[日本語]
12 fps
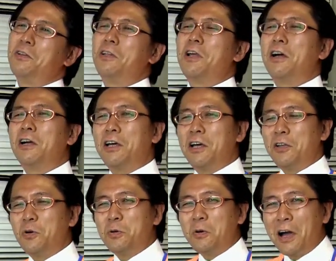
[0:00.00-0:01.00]
なんか
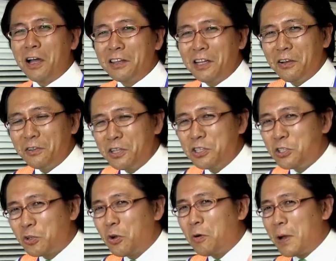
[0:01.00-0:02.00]
よくわかんないよね
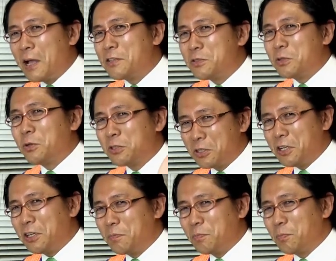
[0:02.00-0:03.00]
自己満
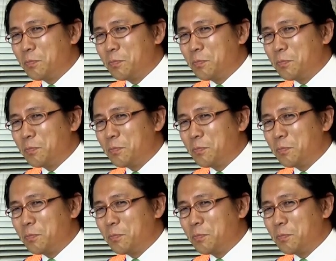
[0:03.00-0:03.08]
足